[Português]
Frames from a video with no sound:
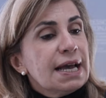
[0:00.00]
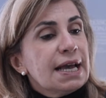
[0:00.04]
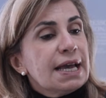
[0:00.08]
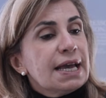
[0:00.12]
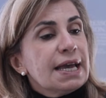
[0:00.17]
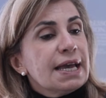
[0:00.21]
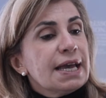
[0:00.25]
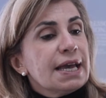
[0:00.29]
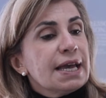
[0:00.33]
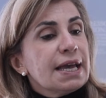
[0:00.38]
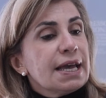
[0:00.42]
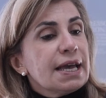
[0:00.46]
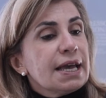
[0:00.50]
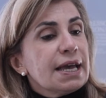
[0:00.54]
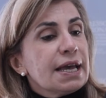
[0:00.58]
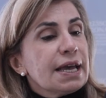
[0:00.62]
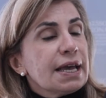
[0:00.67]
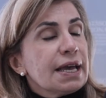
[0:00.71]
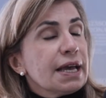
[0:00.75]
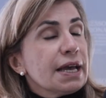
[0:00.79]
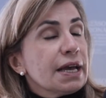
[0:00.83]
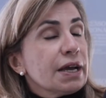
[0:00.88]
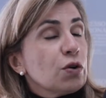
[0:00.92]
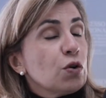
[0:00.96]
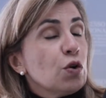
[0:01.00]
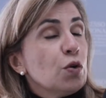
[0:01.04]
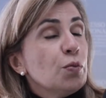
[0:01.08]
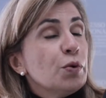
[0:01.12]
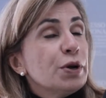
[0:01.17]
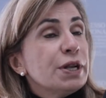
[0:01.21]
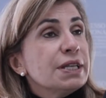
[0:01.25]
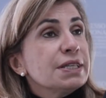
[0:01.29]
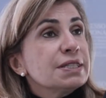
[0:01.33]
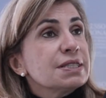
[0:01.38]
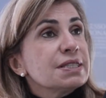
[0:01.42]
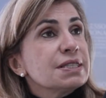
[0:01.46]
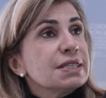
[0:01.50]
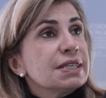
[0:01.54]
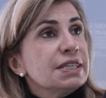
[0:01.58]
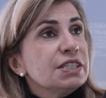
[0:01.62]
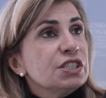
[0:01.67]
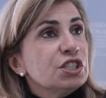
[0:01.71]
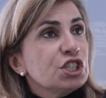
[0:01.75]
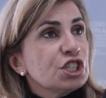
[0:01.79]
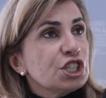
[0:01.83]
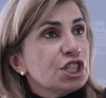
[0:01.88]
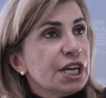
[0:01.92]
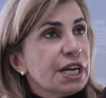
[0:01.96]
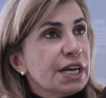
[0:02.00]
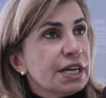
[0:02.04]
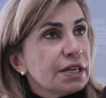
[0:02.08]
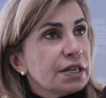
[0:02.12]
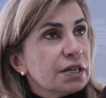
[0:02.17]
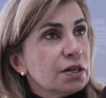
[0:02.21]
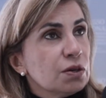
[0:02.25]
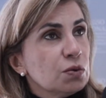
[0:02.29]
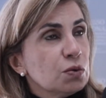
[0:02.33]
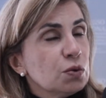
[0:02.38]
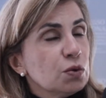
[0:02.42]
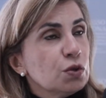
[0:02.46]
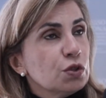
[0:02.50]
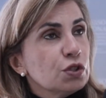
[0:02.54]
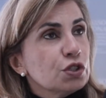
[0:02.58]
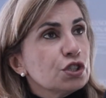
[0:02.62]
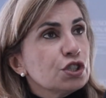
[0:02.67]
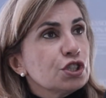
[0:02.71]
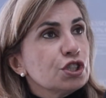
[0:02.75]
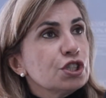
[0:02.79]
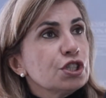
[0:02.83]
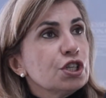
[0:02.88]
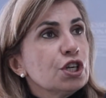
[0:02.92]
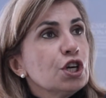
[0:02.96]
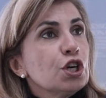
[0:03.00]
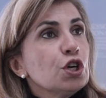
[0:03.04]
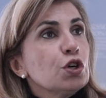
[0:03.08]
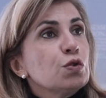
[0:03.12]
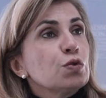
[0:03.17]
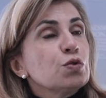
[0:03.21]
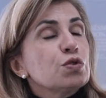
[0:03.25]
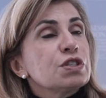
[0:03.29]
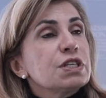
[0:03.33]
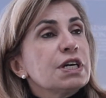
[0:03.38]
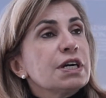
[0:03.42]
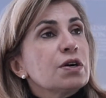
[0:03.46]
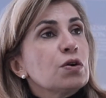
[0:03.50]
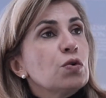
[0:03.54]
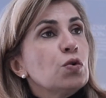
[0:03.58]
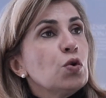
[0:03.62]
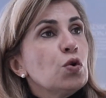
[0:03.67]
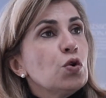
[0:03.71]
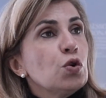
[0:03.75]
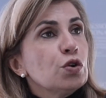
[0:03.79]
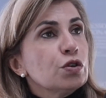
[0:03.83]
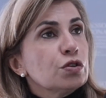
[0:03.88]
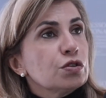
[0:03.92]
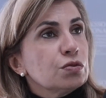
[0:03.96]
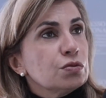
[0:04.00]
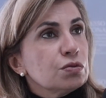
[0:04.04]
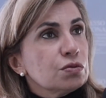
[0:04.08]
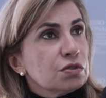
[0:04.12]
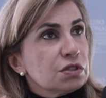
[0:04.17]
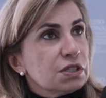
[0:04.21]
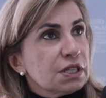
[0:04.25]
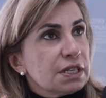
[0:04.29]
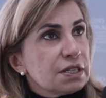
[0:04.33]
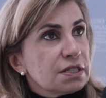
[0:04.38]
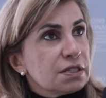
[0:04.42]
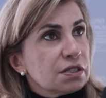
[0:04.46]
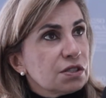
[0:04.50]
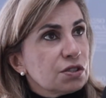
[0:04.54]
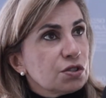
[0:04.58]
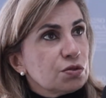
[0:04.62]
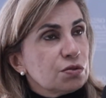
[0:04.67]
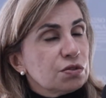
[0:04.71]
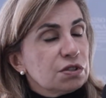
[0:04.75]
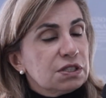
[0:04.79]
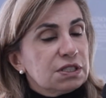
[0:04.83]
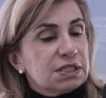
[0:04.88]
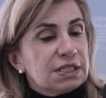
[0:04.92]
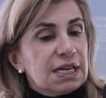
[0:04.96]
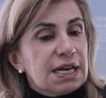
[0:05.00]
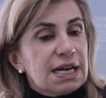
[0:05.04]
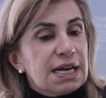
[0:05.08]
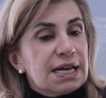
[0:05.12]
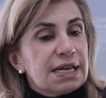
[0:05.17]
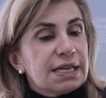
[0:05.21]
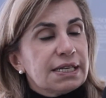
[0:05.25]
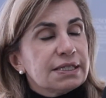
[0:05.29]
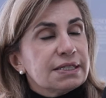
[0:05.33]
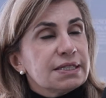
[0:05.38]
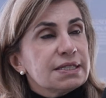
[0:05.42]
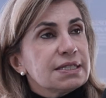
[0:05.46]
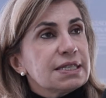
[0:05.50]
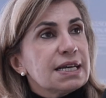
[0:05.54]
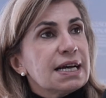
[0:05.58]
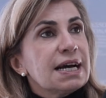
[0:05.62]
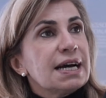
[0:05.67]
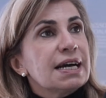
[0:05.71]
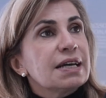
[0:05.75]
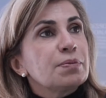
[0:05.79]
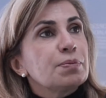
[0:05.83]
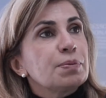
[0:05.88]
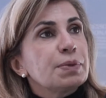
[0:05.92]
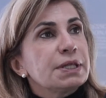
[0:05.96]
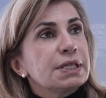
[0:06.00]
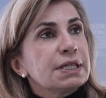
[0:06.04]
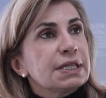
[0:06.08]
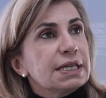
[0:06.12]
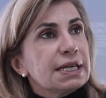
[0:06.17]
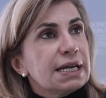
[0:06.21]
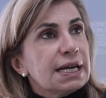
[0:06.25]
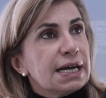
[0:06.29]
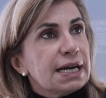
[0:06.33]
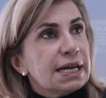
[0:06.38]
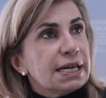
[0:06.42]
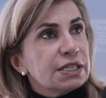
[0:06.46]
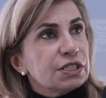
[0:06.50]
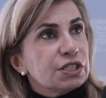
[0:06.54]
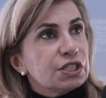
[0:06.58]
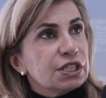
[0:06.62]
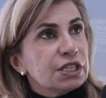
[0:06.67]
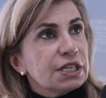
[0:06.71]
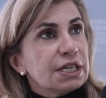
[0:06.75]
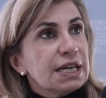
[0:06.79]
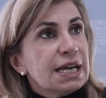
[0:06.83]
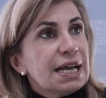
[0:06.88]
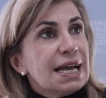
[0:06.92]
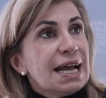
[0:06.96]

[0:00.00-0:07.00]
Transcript: é, como eles enxergam hoje os acordos extrajudiciais, a arbitragem,